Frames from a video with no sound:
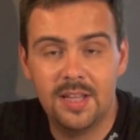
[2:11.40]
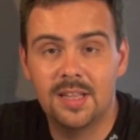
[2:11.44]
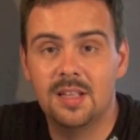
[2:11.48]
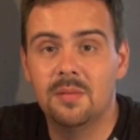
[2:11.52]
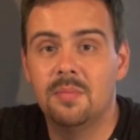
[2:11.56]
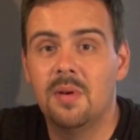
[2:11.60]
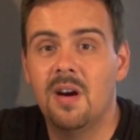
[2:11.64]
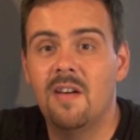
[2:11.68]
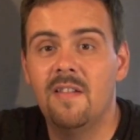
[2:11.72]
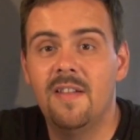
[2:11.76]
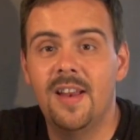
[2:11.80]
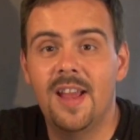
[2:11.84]
и
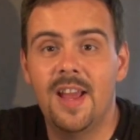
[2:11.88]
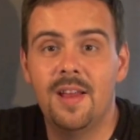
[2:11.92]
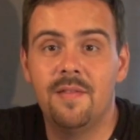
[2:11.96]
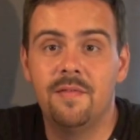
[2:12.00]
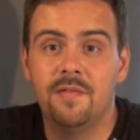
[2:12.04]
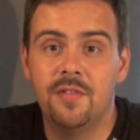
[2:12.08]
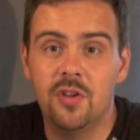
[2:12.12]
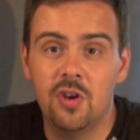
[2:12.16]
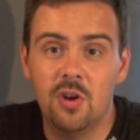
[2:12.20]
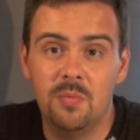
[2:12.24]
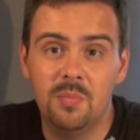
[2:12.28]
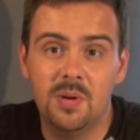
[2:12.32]

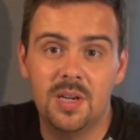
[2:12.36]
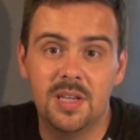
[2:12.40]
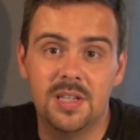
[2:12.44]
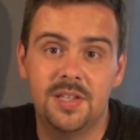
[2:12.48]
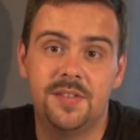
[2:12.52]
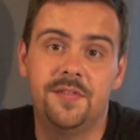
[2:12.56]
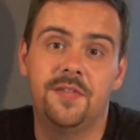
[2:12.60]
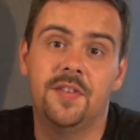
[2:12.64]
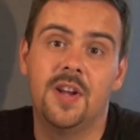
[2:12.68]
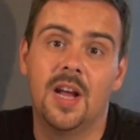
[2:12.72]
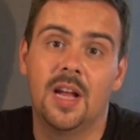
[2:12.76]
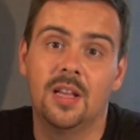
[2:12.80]
добавляем в
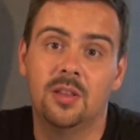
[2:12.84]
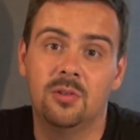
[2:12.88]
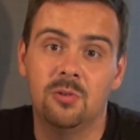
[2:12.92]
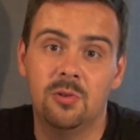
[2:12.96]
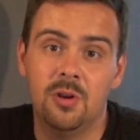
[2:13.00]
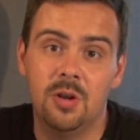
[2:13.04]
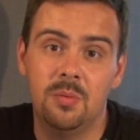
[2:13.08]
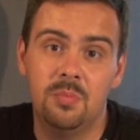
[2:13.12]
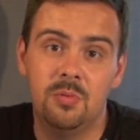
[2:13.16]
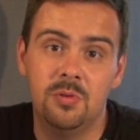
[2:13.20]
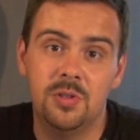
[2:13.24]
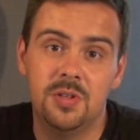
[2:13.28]
емкость, в
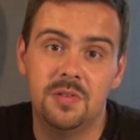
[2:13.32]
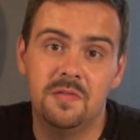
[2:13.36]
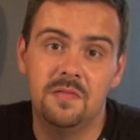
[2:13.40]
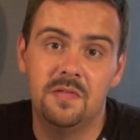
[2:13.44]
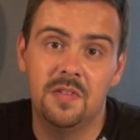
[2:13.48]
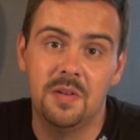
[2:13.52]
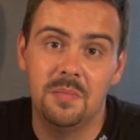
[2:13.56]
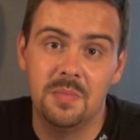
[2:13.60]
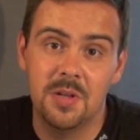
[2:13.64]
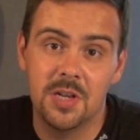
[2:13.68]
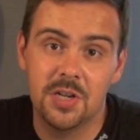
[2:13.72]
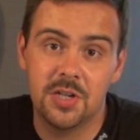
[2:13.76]
которой будем
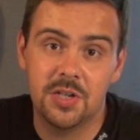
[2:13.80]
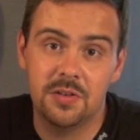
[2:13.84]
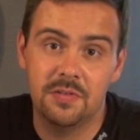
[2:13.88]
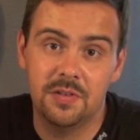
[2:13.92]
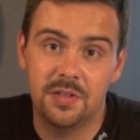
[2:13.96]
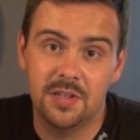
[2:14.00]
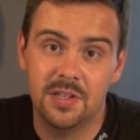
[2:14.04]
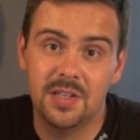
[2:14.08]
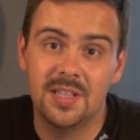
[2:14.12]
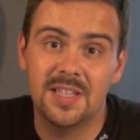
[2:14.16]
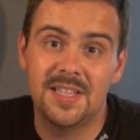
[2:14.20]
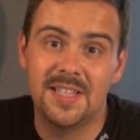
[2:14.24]

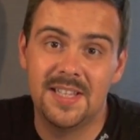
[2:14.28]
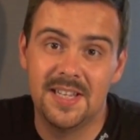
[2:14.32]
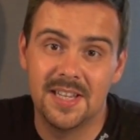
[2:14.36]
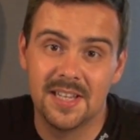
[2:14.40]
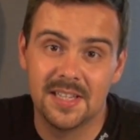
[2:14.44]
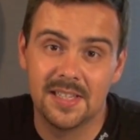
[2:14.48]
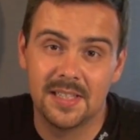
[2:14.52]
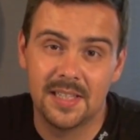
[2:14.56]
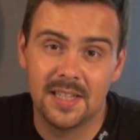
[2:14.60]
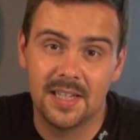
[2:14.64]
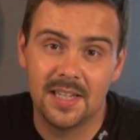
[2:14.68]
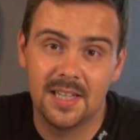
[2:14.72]
вымешивать
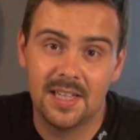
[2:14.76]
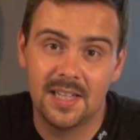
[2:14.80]
тесто.